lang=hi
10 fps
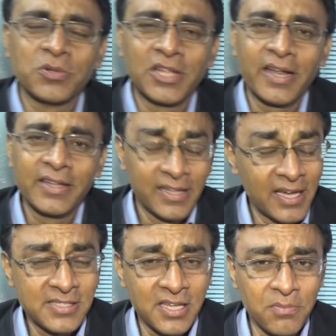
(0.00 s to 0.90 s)
बता रहे थे
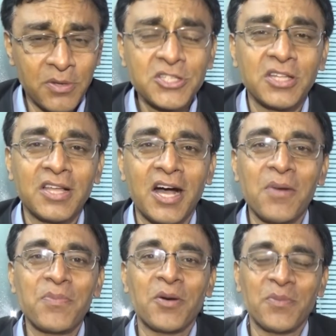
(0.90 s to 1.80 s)
खासकर बचत का
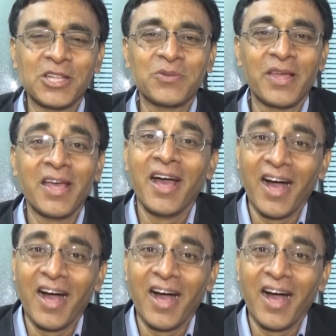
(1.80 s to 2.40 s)
अपना महत्व है